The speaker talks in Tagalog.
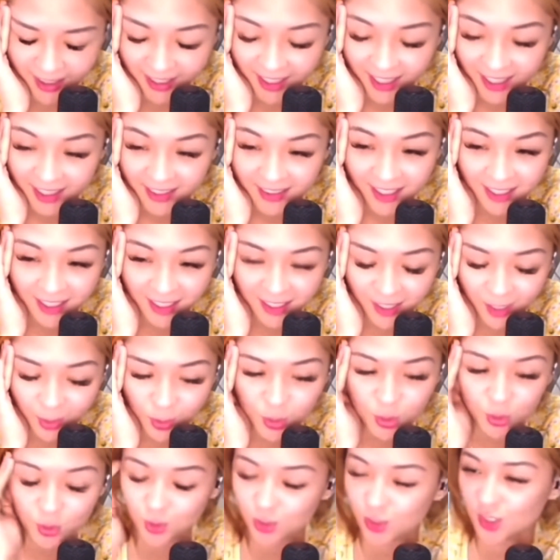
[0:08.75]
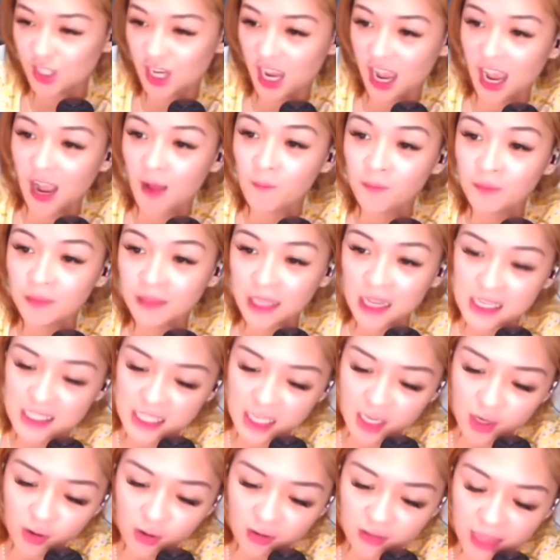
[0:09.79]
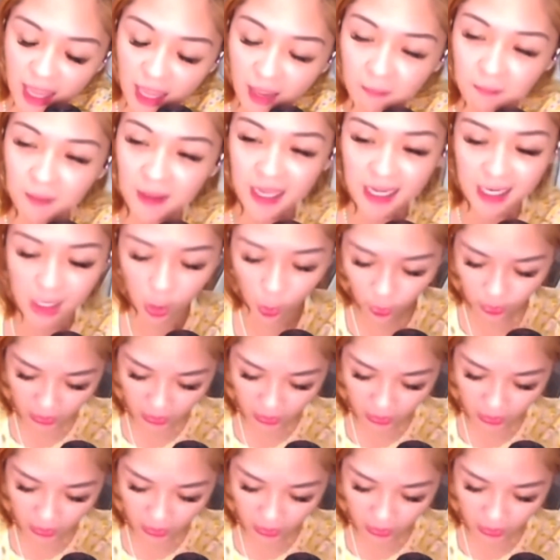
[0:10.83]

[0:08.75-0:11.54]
Nag-iilusyon siya. Kasi yung neck pillow na